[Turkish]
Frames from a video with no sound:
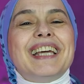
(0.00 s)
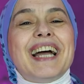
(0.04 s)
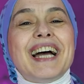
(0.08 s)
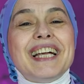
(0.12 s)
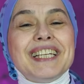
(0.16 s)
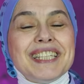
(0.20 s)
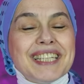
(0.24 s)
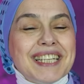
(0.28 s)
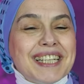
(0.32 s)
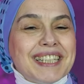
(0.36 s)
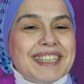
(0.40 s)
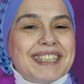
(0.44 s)

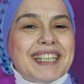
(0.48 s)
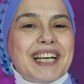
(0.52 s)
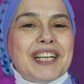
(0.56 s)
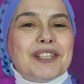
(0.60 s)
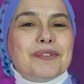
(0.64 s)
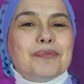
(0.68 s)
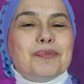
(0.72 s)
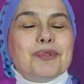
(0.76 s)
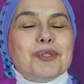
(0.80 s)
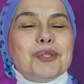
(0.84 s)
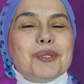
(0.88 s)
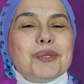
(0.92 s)

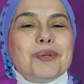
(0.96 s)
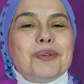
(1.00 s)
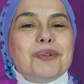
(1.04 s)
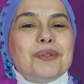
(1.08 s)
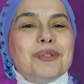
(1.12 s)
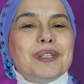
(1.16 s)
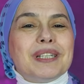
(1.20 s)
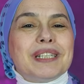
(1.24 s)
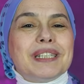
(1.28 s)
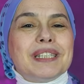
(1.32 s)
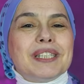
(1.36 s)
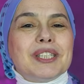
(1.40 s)
Gerçekten bu
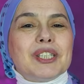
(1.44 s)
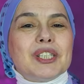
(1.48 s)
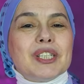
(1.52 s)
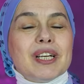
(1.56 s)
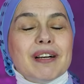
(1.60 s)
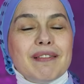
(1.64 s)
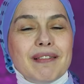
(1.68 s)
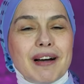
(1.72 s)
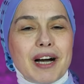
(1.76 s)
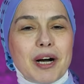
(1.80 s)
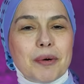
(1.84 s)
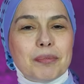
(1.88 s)
soruların
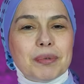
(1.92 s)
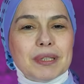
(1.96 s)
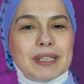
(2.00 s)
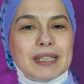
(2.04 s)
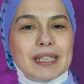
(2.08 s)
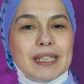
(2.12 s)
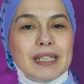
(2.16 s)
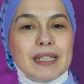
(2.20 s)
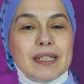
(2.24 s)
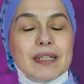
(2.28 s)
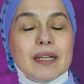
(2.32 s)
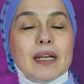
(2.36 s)

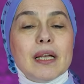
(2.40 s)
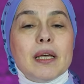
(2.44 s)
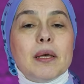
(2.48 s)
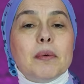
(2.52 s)
cevabını